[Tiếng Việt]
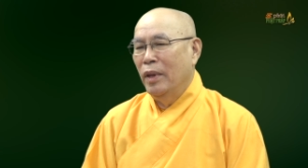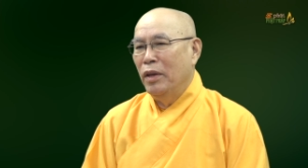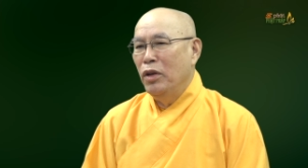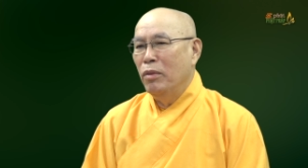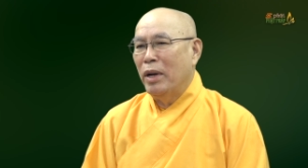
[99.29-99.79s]

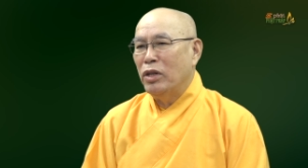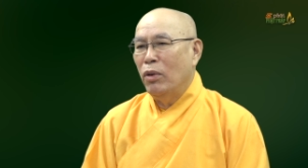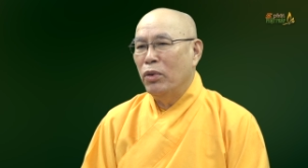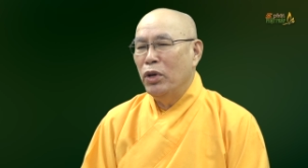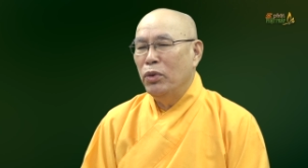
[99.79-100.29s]
Nhưng mà
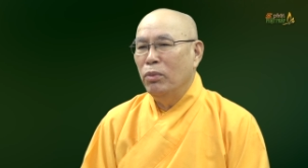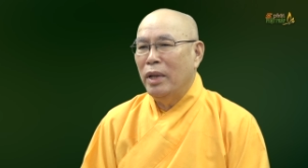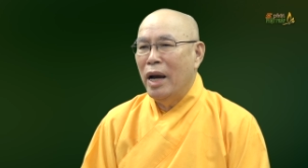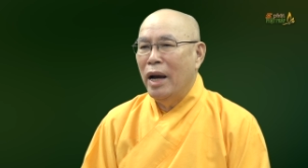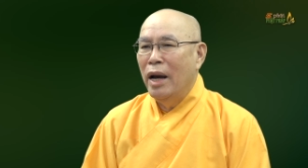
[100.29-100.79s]
sau khi chúng
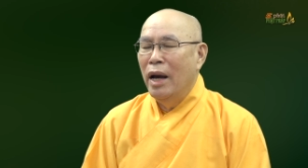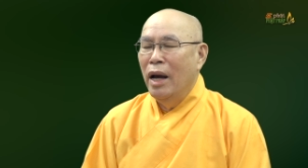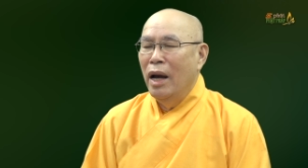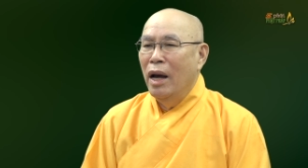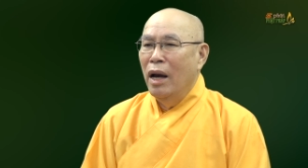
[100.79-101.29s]
ta
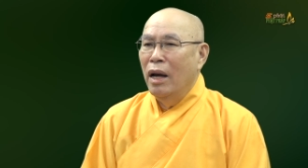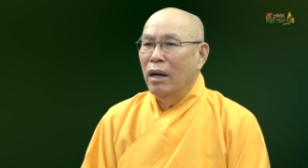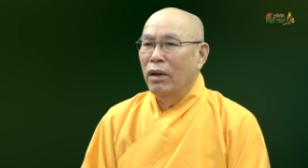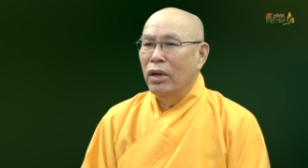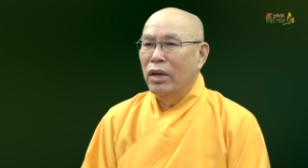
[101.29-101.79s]

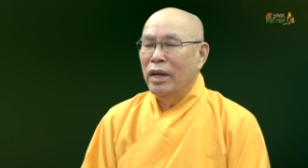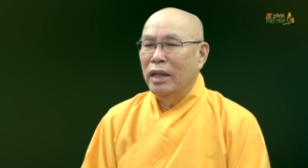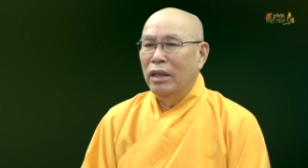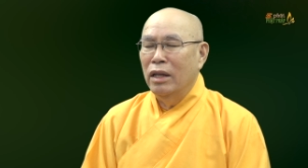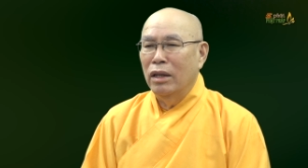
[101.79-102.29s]
lựa ra
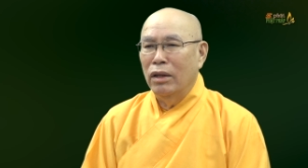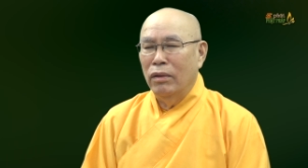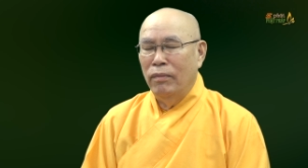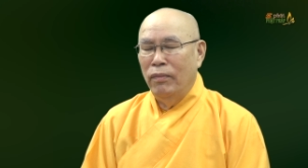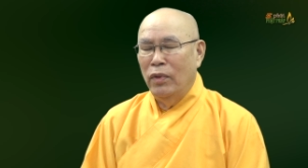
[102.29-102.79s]

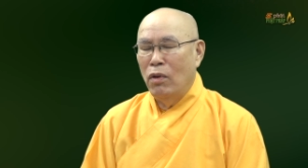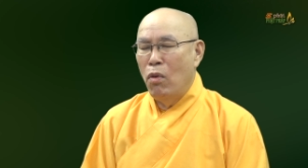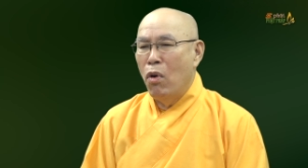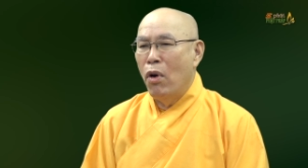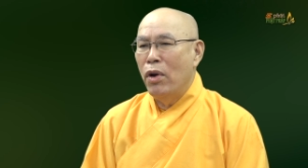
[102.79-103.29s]
từng
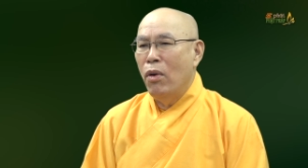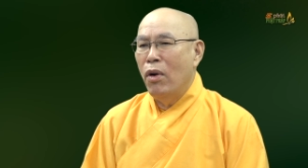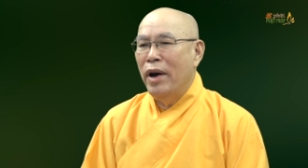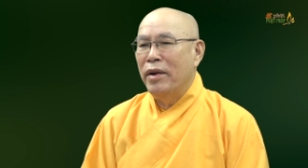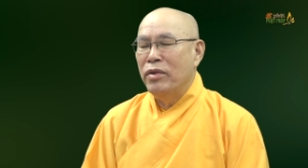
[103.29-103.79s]
loại
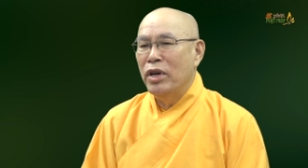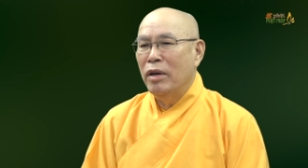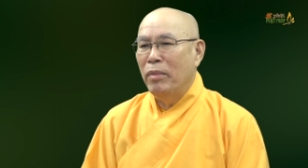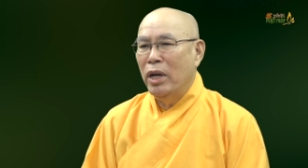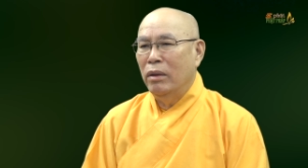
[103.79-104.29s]
hoa
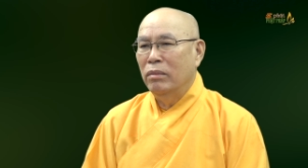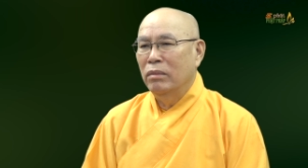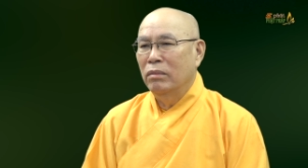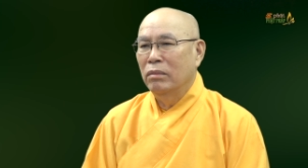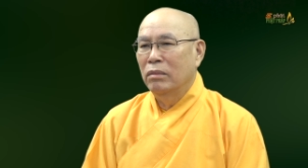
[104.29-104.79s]
riêng biệt,
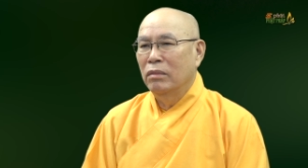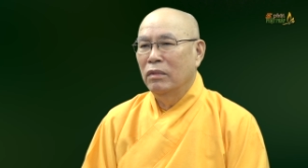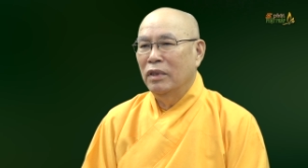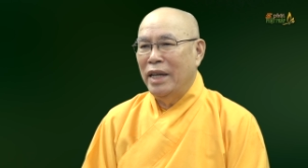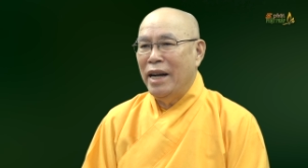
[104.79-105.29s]

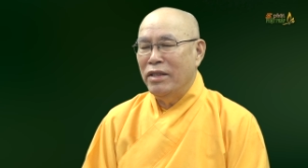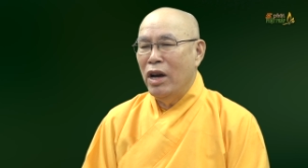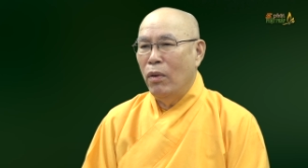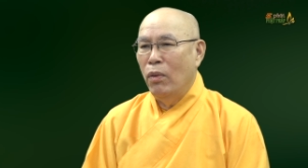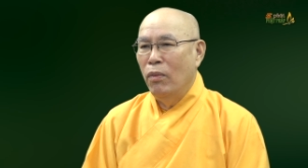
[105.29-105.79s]
khác
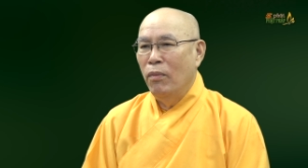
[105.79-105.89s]
nhau,